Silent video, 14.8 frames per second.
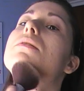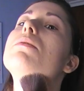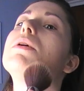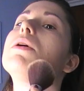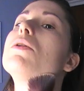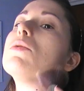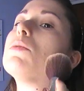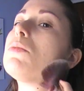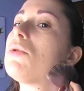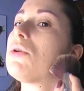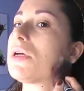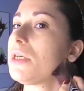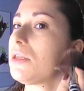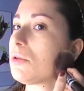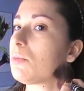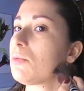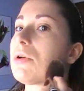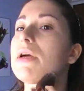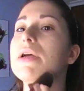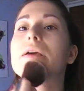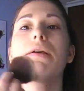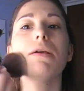Bajo un poquito por
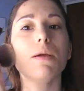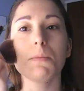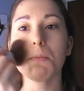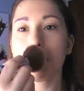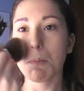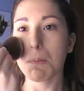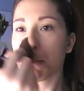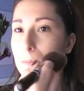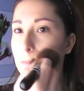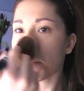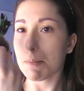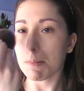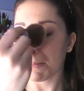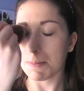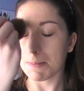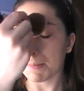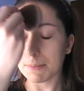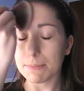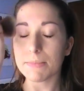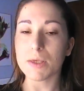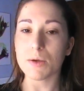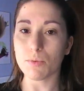aquí.
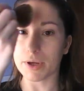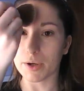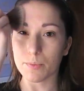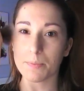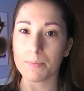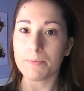Y bueno,